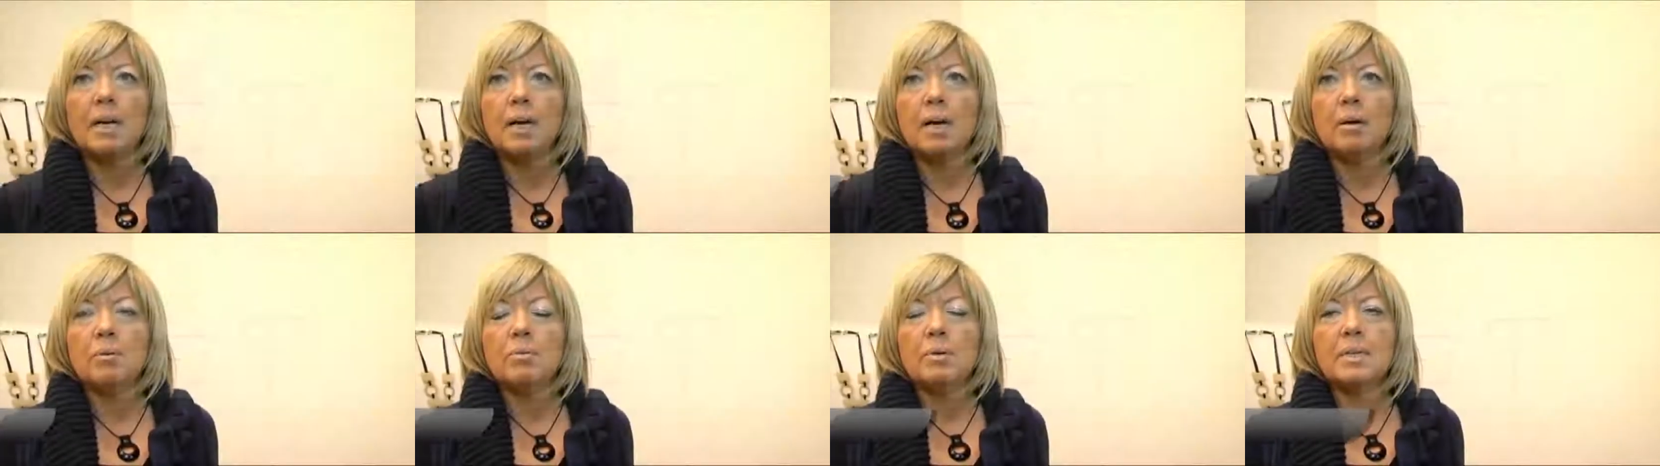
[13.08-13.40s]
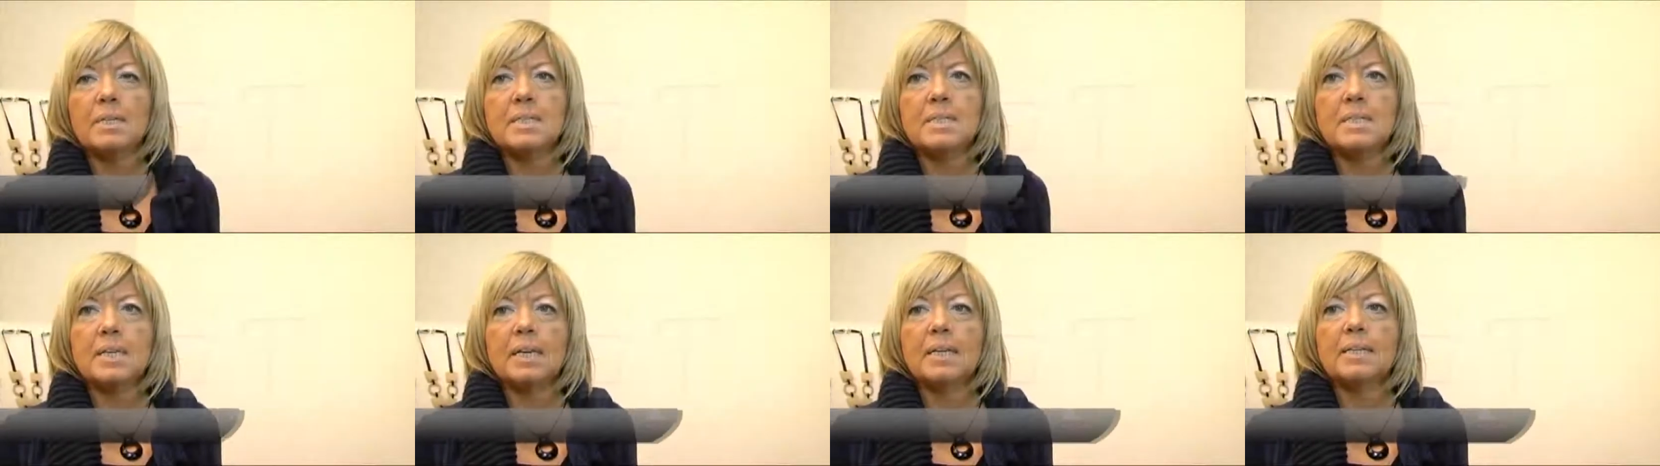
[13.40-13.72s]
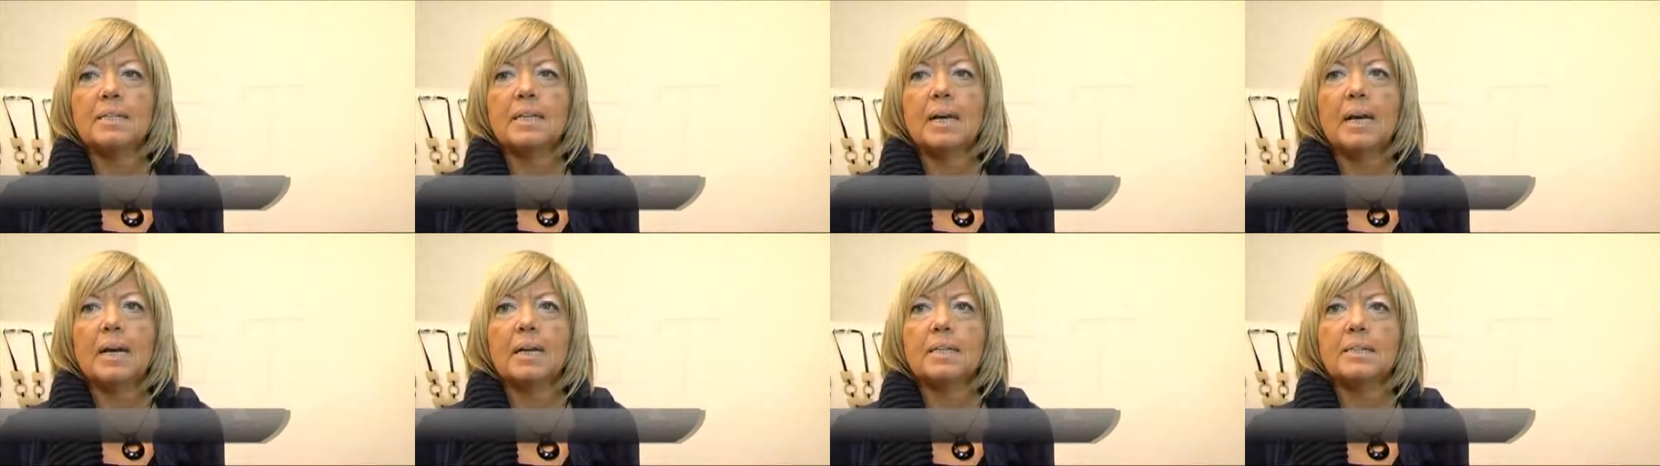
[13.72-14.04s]
è
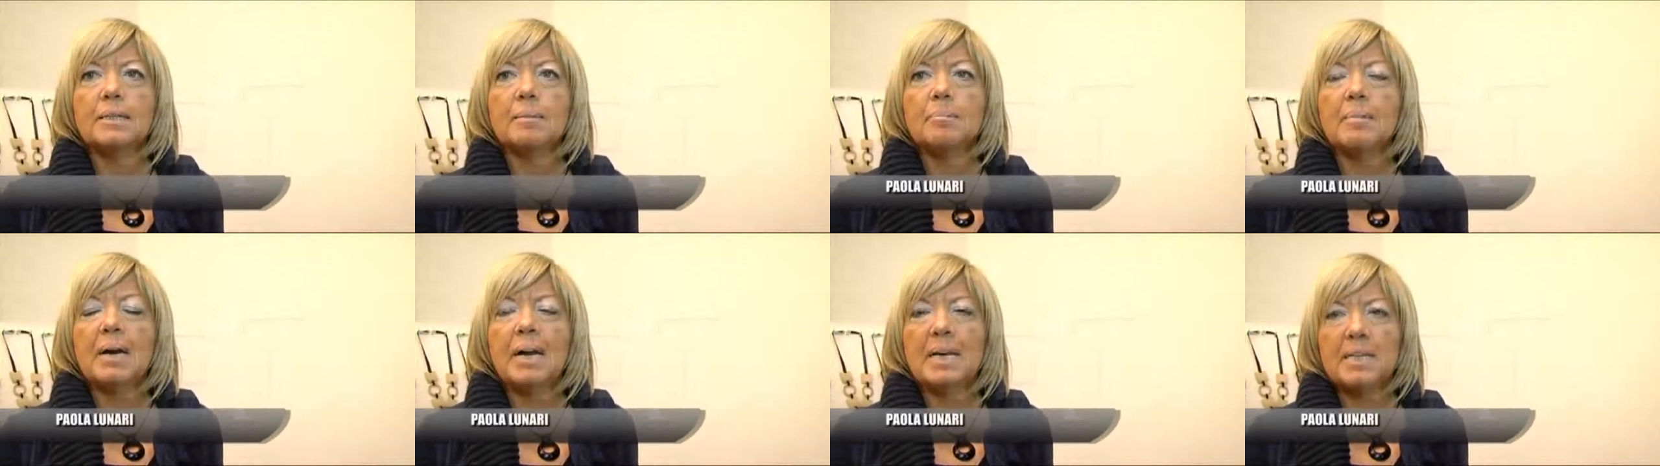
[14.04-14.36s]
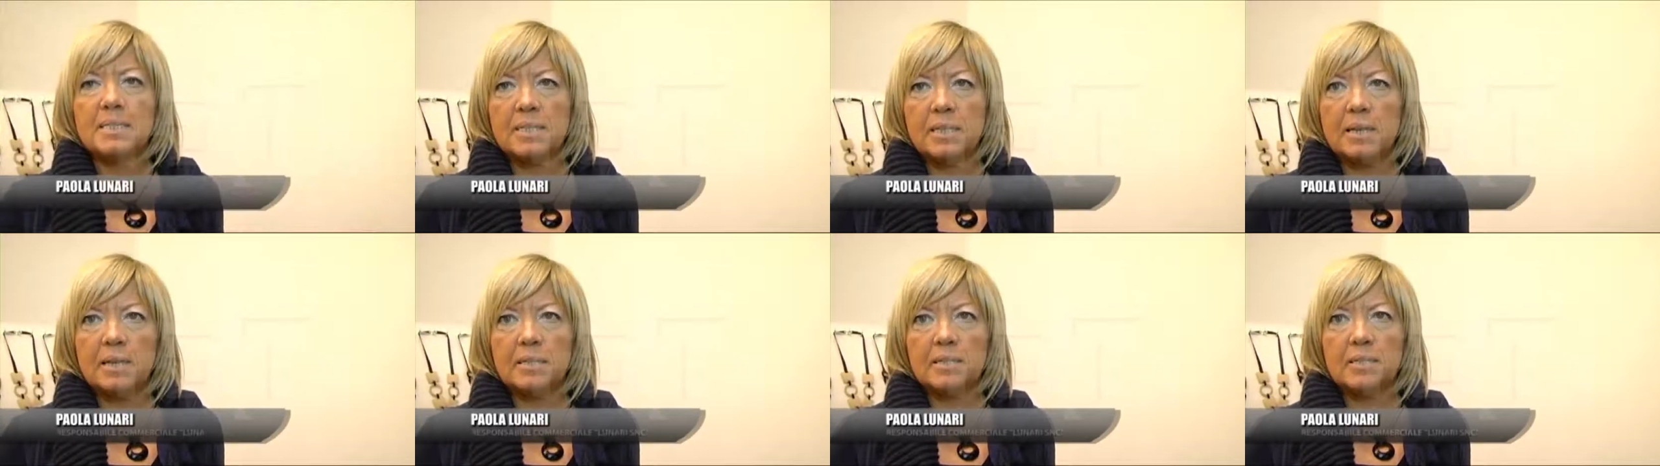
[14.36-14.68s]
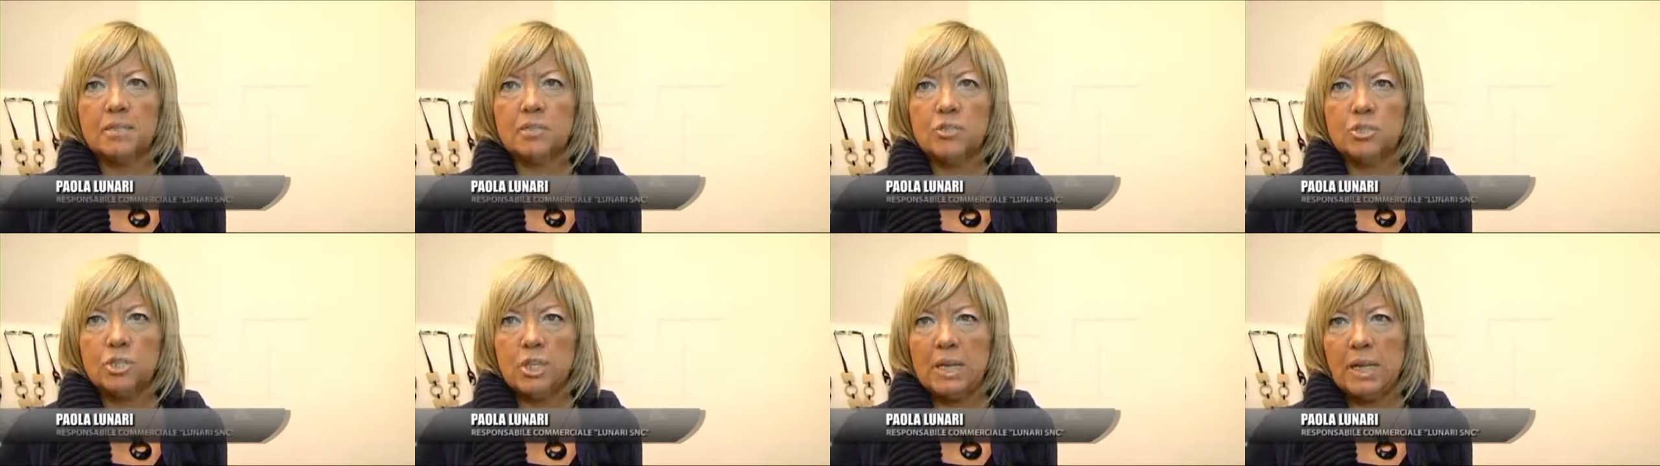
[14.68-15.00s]
un'azienda di maestri
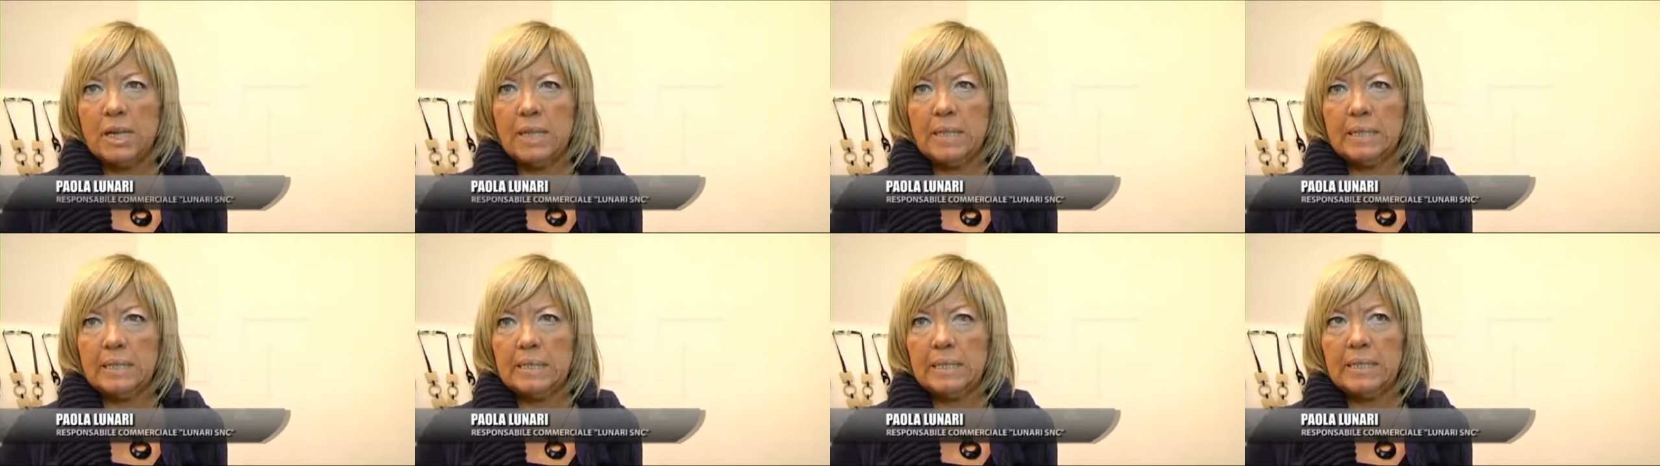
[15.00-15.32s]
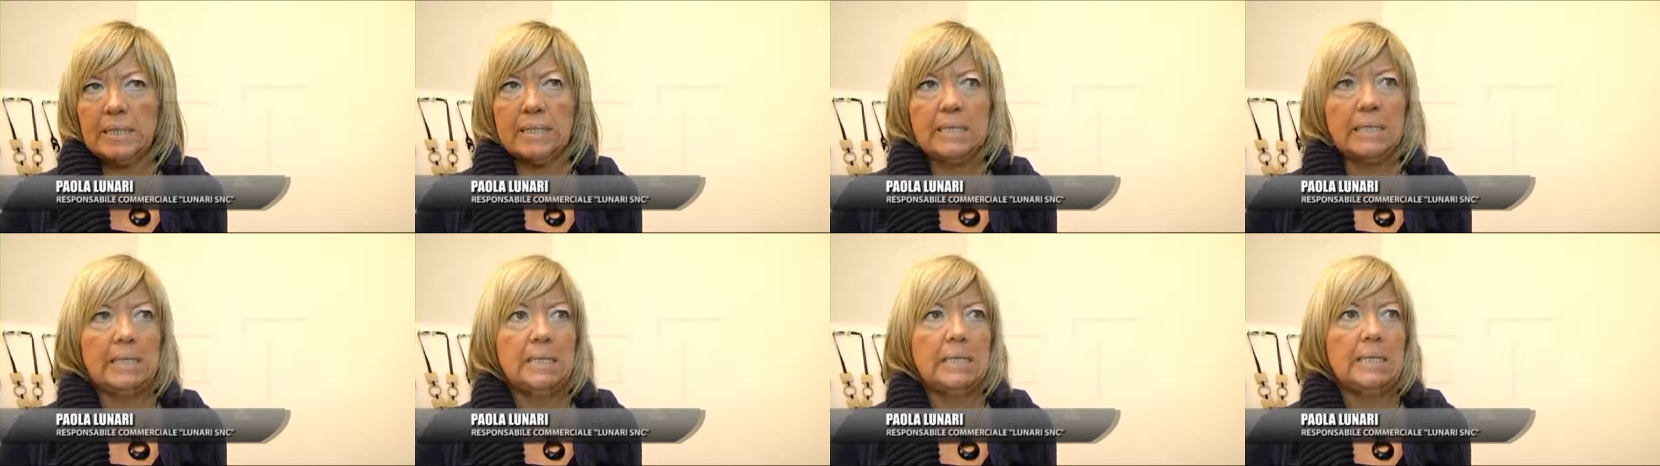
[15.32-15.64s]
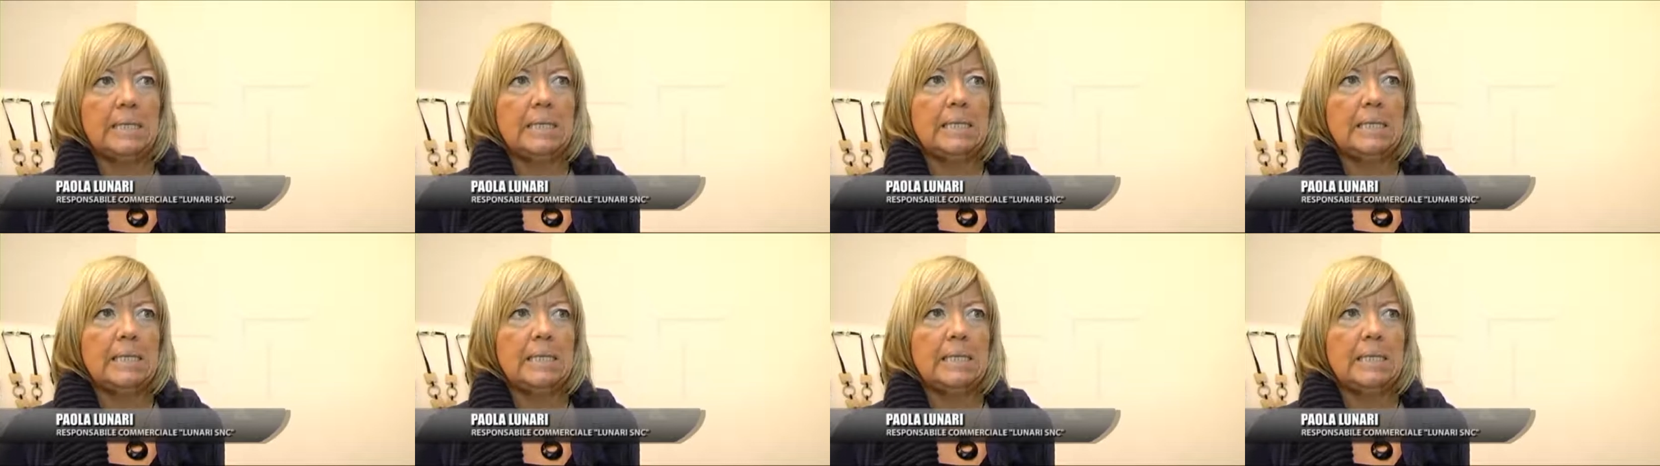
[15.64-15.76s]
artigiani